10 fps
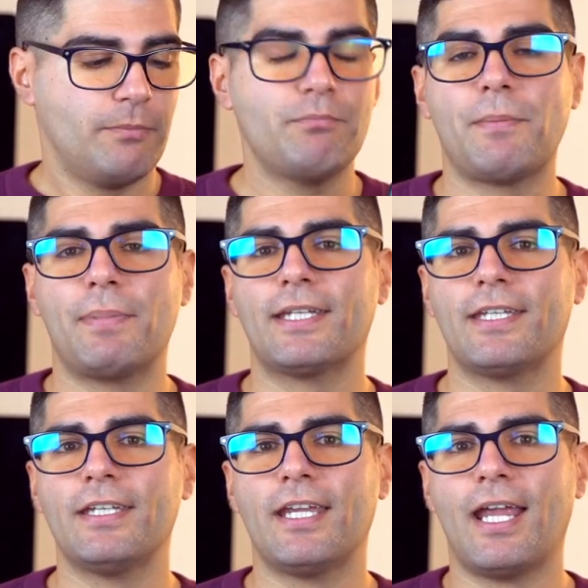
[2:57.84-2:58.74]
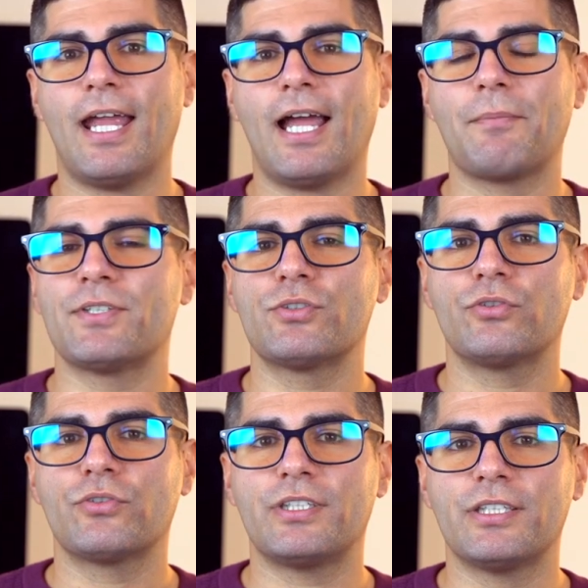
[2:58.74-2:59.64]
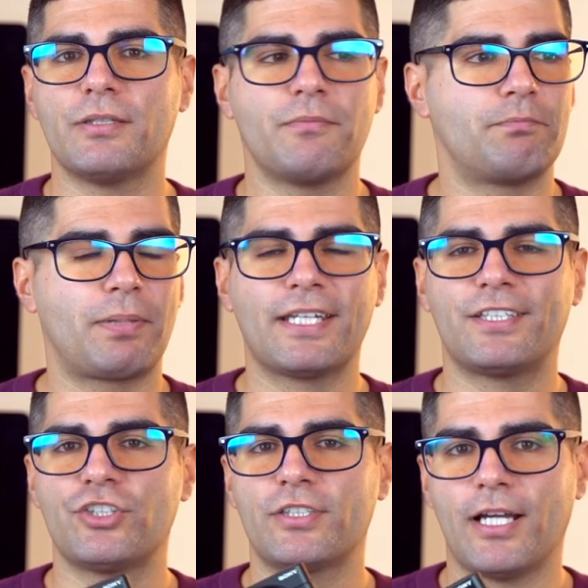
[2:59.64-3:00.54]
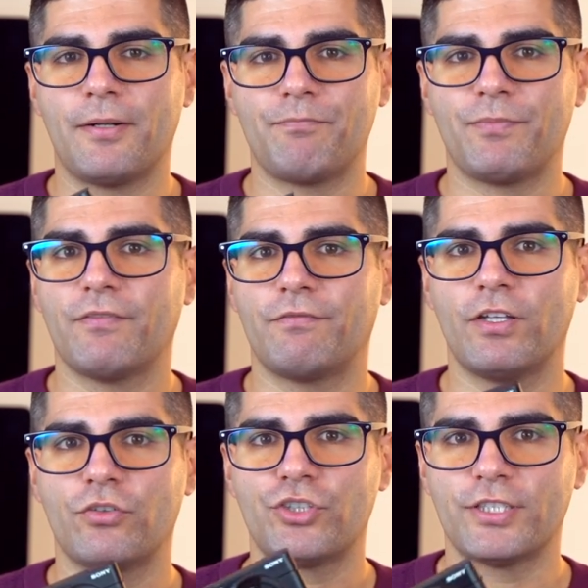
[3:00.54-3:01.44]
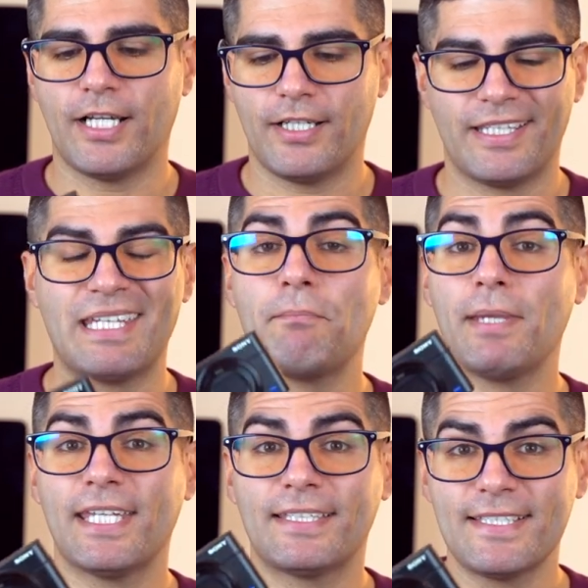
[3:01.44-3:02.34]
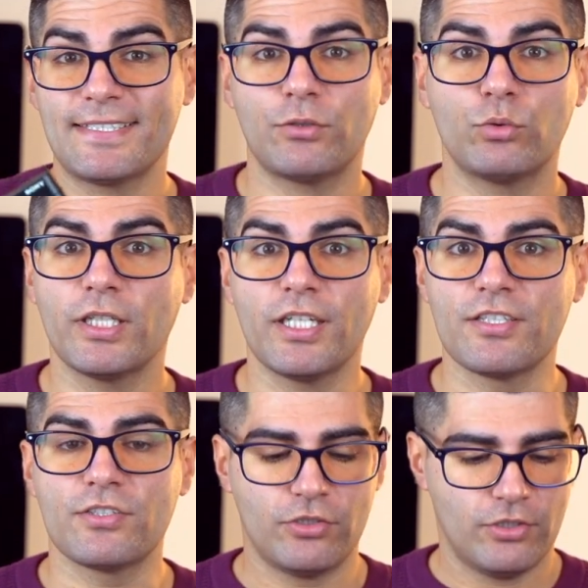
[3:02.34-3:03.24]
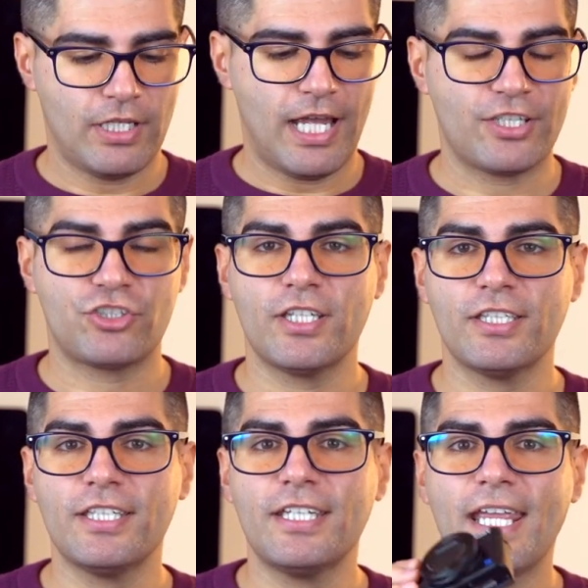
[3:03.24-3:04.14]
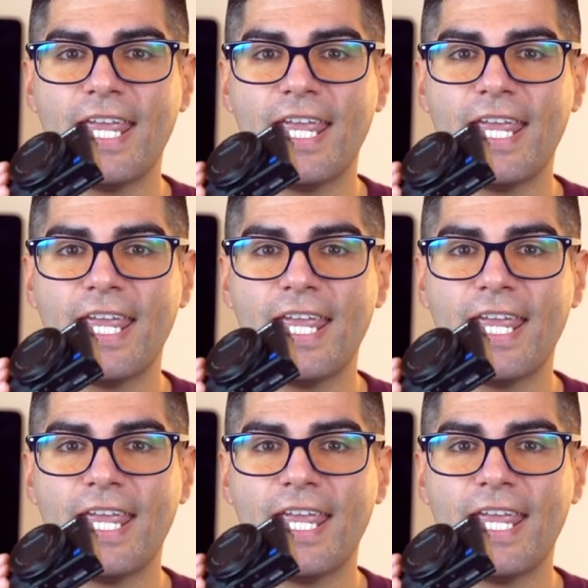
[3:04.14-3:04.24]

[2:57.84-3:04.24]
Beh, per chi ha bisogno di praticità, velocità, immediatezza d'utilizzo, accendi